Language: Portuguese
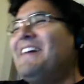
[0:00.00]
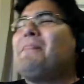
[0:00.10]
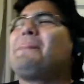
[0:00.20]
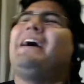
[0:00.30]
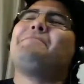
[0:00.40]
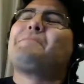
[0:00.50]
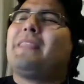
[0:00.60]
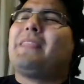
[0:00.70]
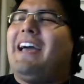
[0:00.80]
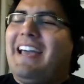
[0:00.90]
tá?
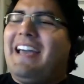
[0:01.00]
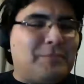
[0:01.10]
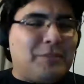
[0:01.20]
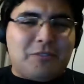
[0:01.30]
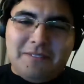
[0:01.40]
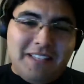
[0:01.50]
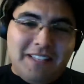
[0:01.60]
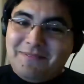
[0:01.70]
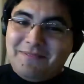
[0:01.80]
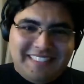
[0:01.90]
é, pessoal, é, sem,